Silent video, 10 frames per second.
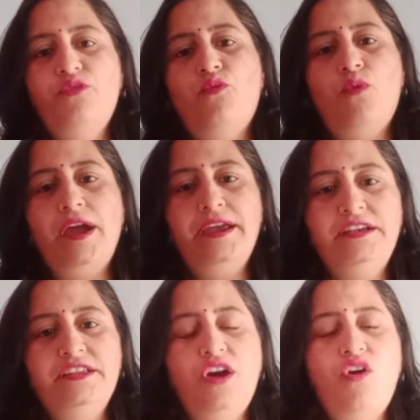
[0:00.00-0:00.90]
वाइट
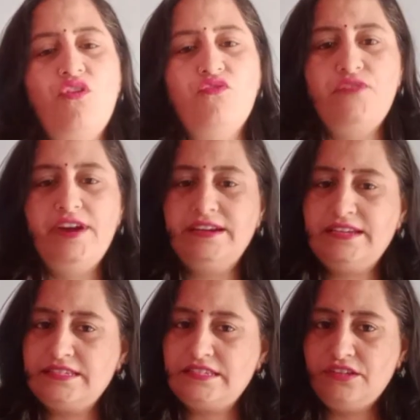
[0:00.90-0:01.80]
या ऑफ वाइट
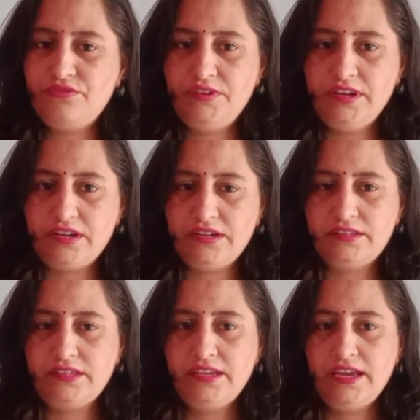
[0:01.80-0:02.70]
के साथ वेयर
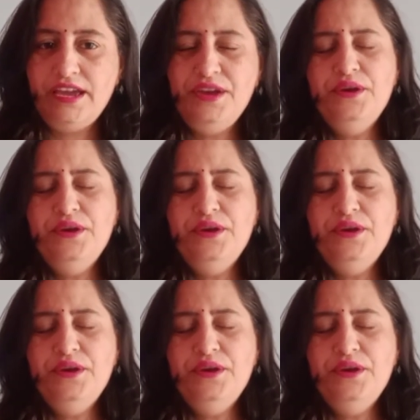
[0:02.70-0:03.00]
करती हैं